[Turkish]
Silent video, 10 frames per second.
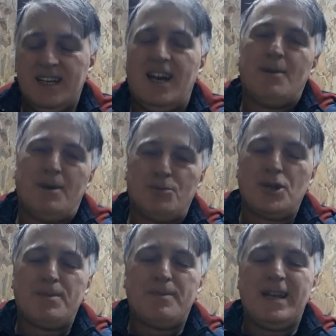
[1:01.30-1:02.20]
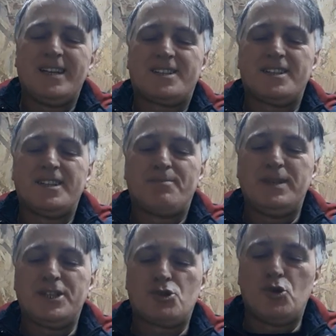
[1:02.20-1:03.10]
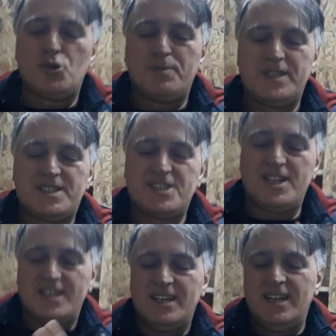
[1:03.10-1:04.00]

Ama bu da bir belirtidir. Biri soğuk, biri sıcak.